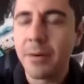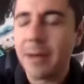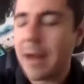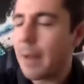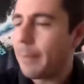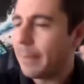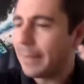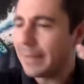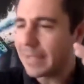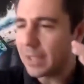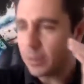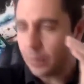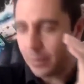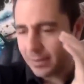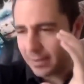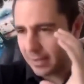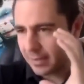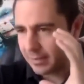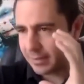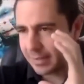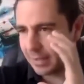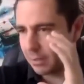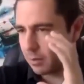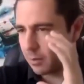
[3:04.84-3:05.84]
Pero realmente no
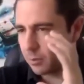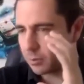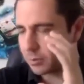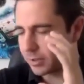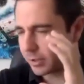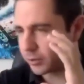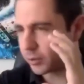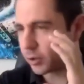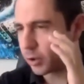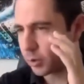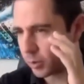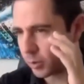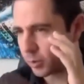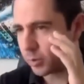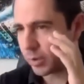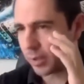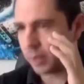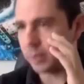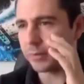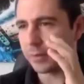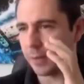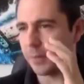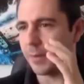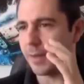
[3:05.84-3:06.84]
es así, lo hemos dicho
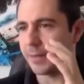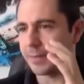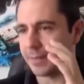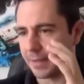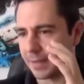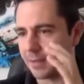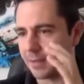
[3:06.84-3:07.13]
una y otra